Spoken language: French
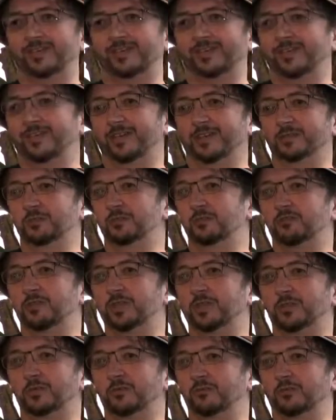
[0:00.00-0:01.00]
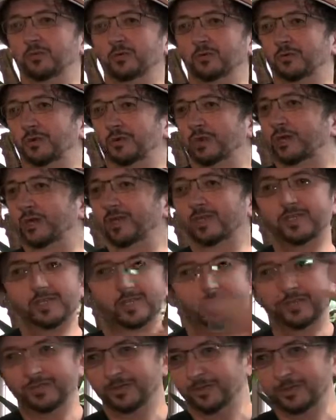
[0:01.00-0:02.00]
Et il suffit que vous
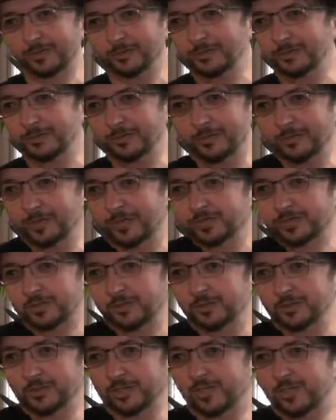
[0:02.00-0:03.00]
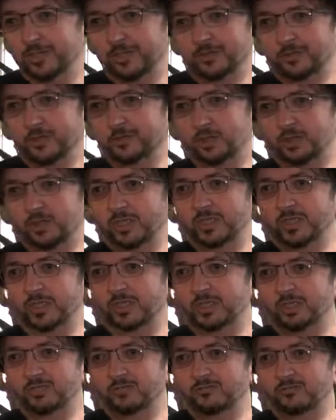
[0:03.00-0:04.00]
riez en retour et ce rire
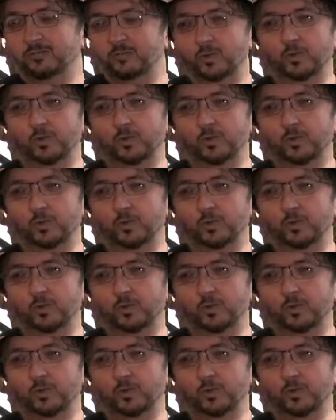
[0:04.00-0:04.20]
communicatif